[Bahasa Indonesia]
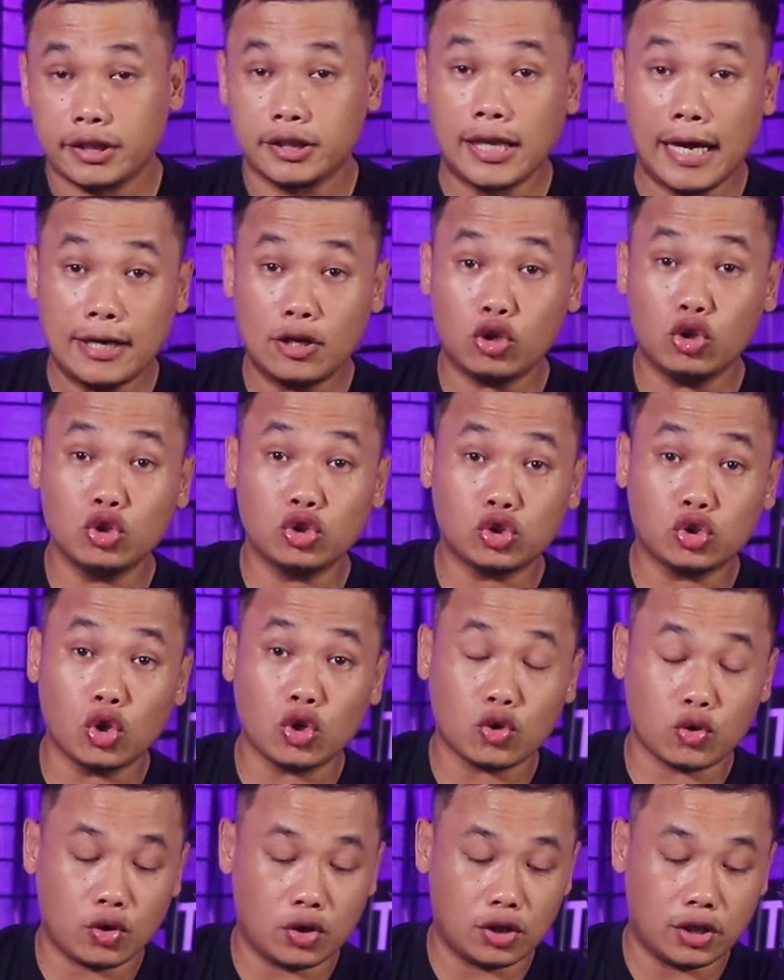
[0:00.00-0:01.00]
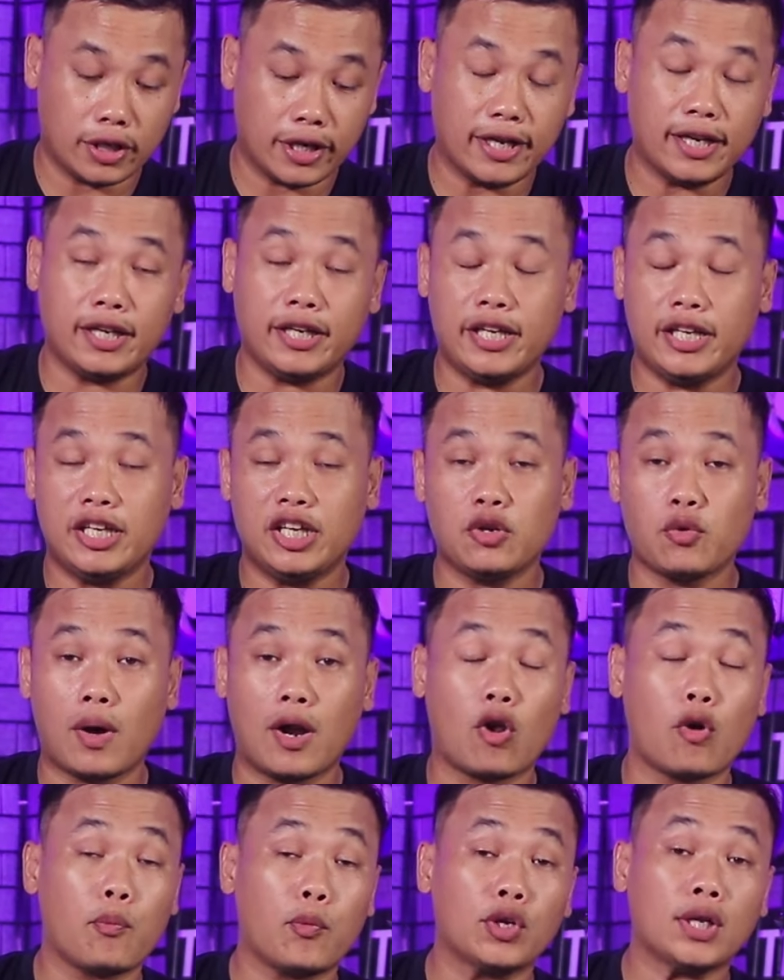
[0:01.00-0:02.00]
Dan untuk Rail ini
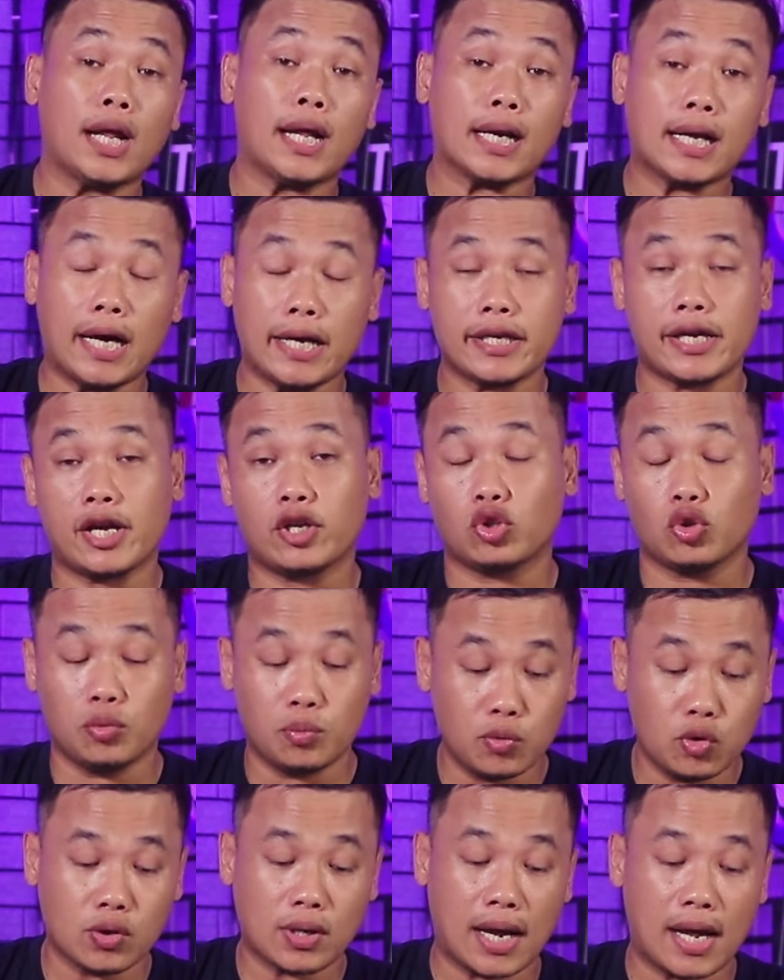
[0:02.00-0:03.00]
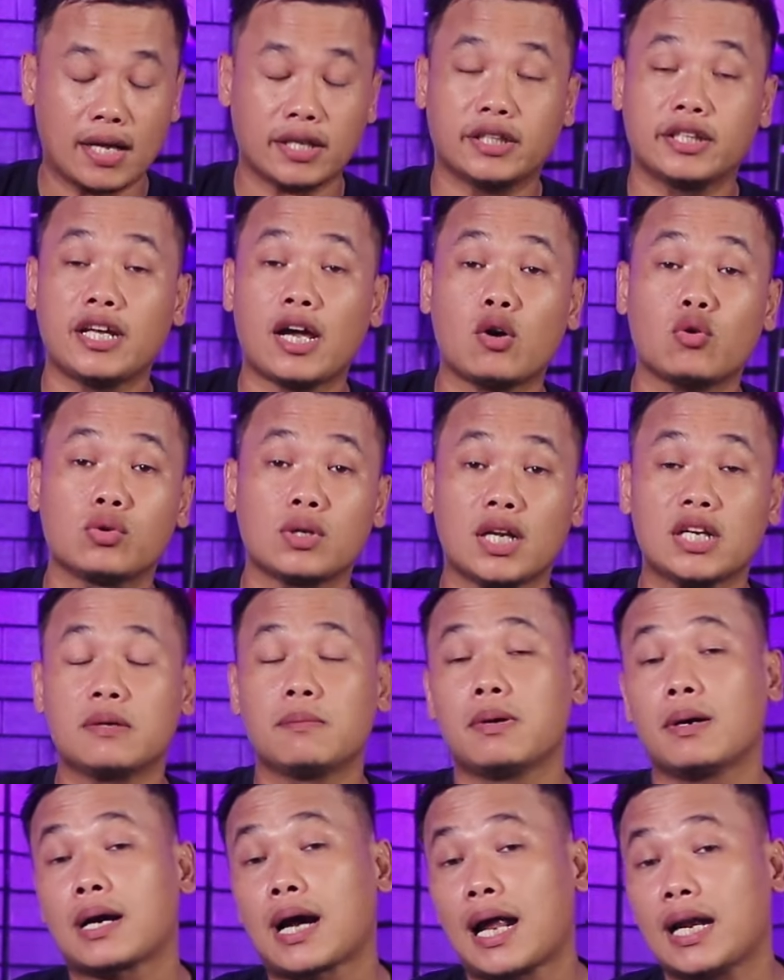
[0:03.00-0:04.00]
walaupun harganya itu murah, dia udah
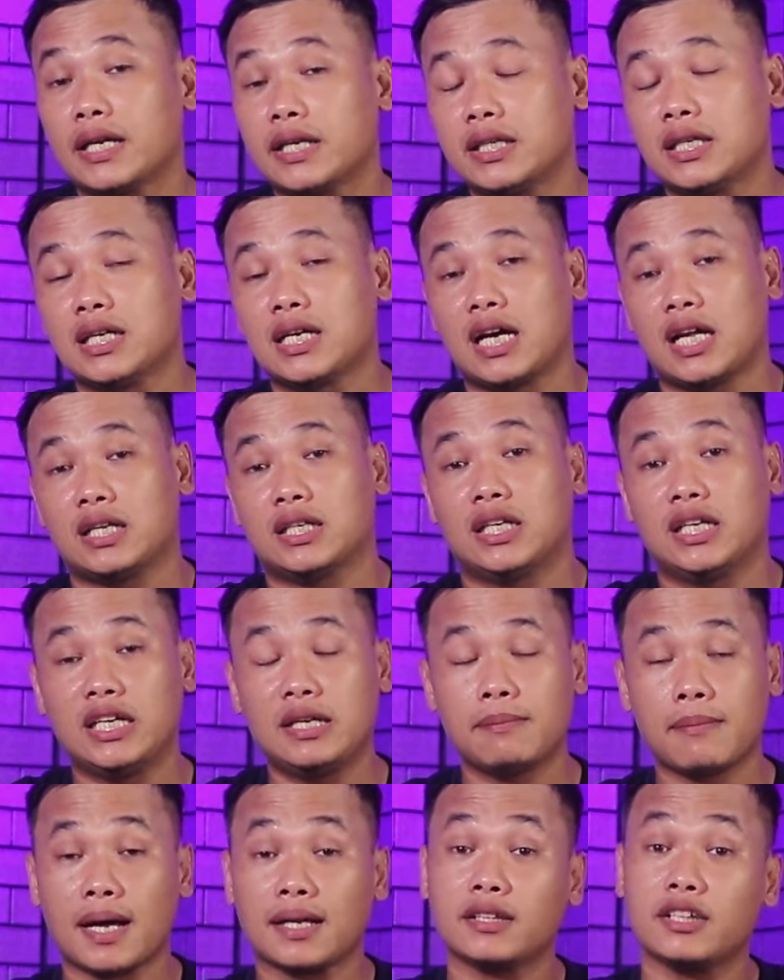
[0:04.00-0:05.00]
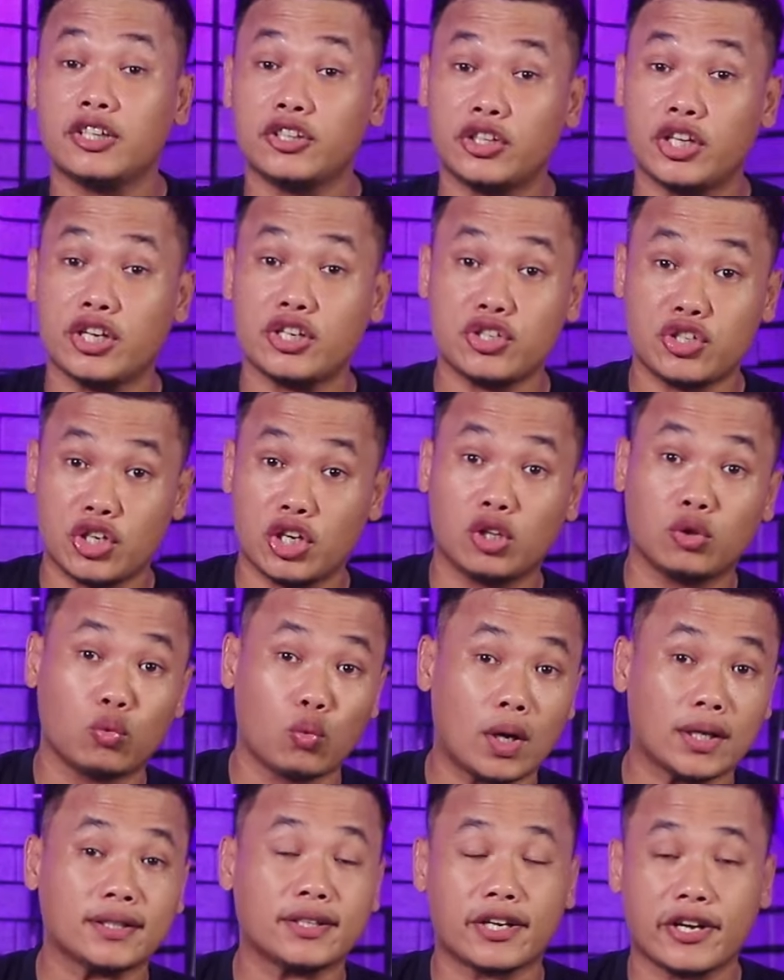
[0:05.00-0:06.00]
dibekali dengan 5 titik shield
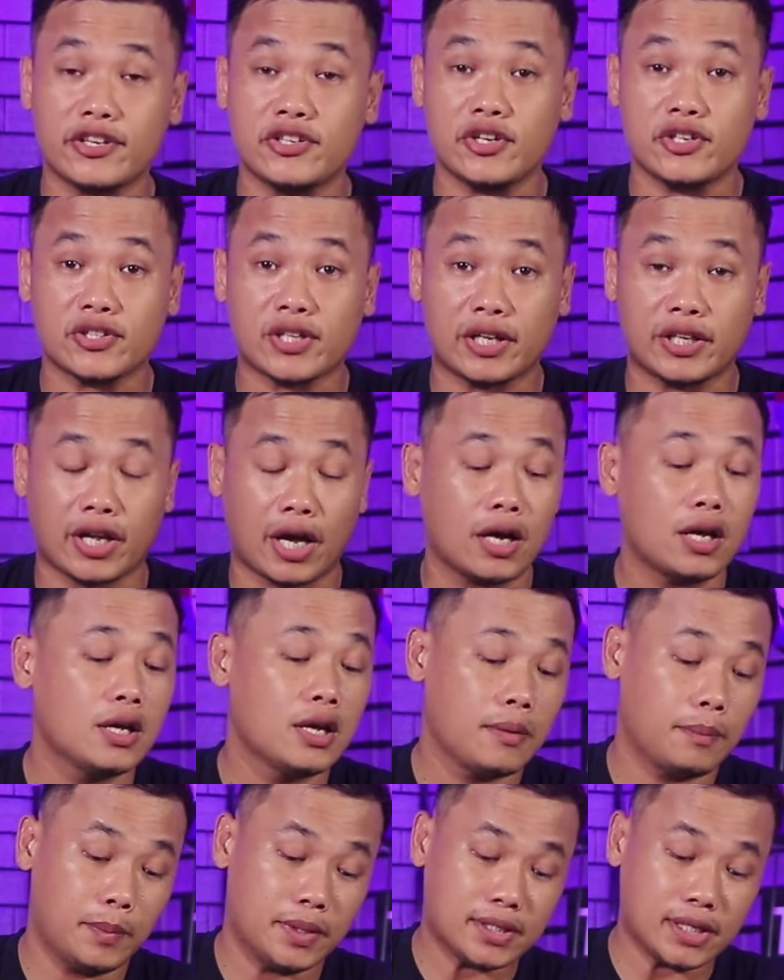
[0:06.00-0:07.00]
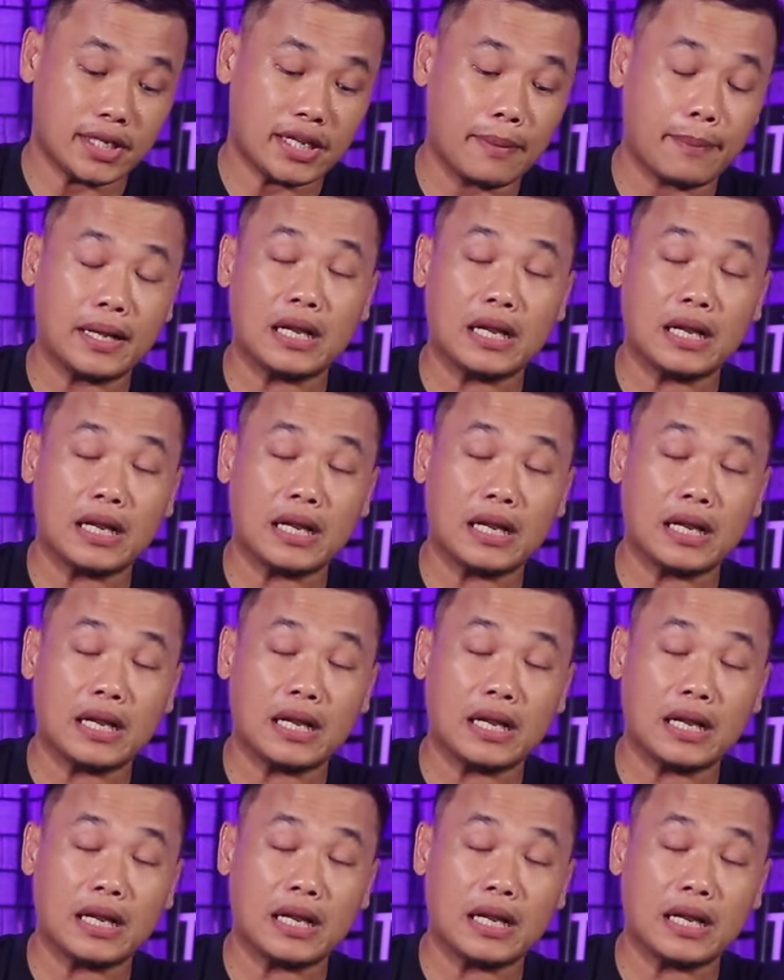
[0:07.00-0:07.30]
water resistant ya. Misalnya